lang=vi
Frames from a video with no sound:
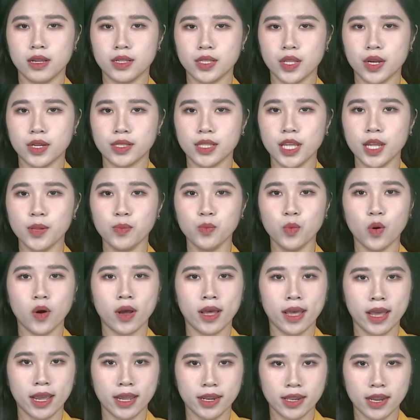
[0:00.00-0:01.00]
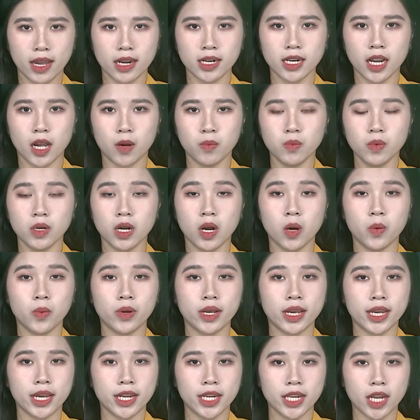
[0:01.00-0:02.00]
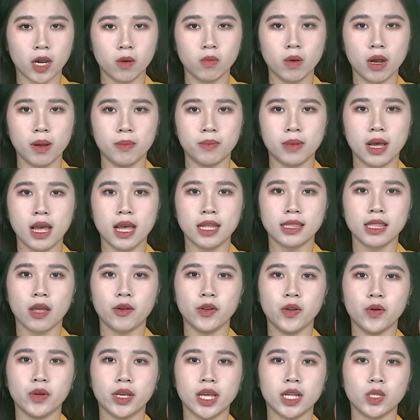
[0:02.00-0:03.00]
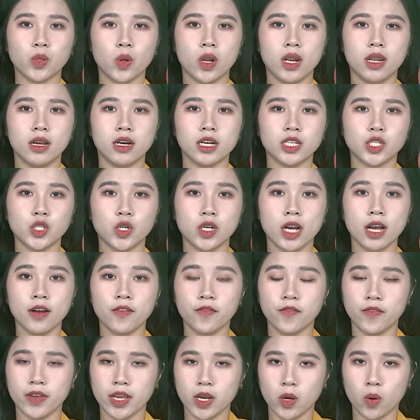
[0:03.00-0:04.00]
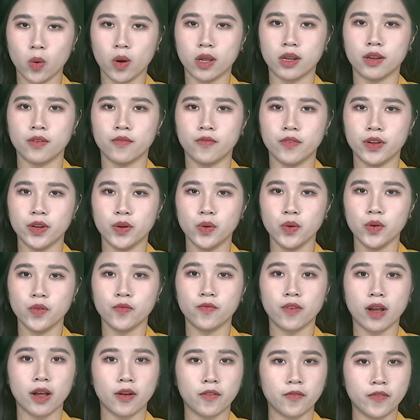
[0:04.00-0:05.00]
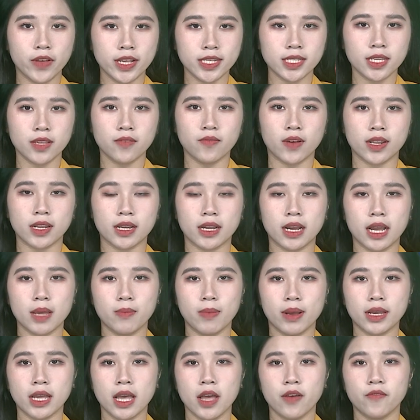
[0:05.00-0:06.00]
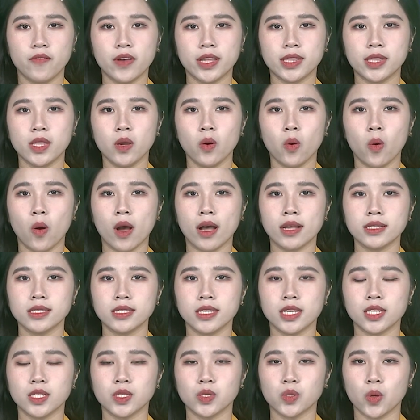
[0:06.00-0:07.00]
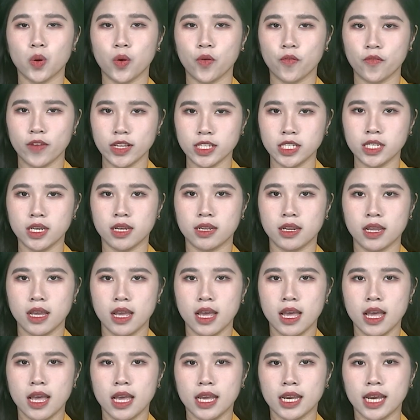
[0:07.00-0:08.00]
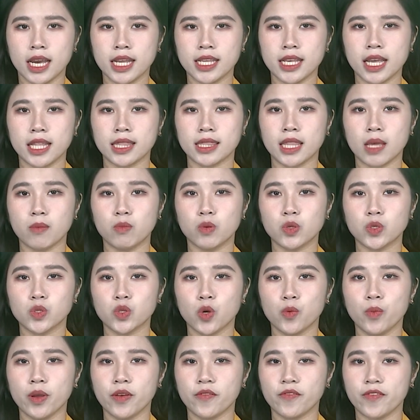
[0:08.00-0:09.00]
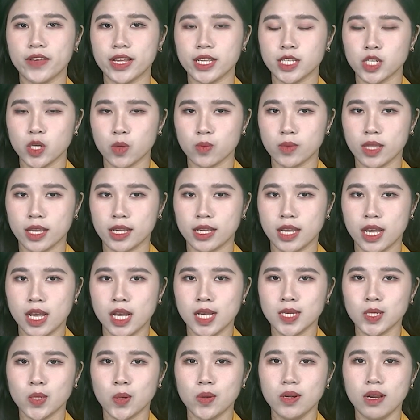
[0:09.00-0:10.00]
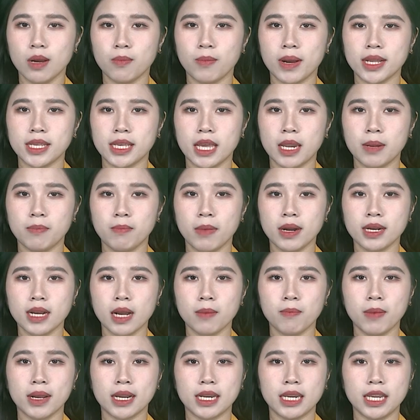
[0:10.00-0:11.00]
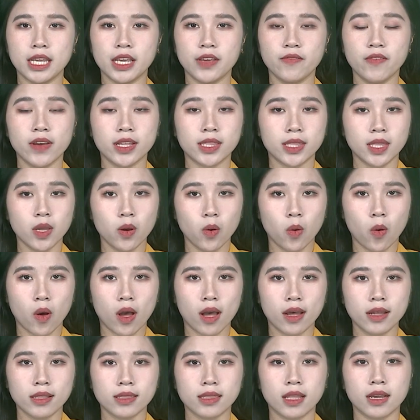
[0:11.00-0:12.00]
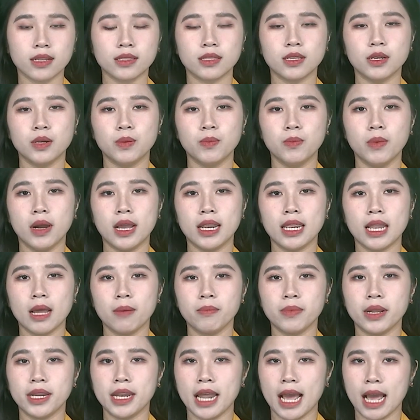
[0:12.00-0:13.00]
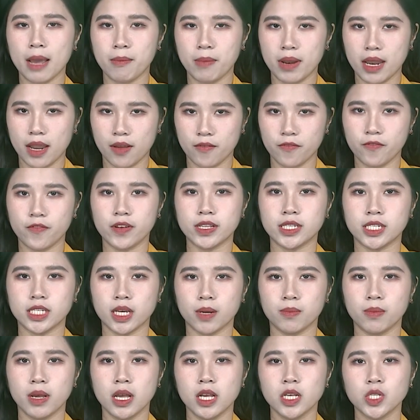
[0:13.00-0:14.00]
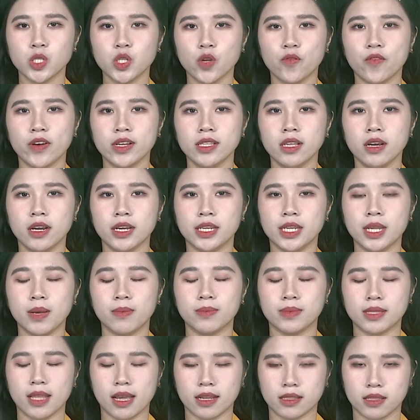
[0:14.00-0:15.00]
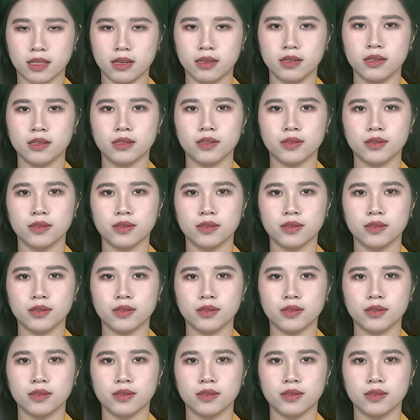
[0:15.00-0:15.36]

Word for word: Thời tiết mùa hè nắng nóng, không khí nóng ẩm tạo điều kiện thuận lợi cho các vi khuẩn, virus và vi sinh vật gây bệnh về tiêu hóa sinh sôi phát triển. Ghi nhận tại một số bệnh viện trong tỉnh, số lượng bệnh nhân mắc các bệnh lý về tiêu hóa tăng từ 15 đến 25% so với thời điểm tháng 4.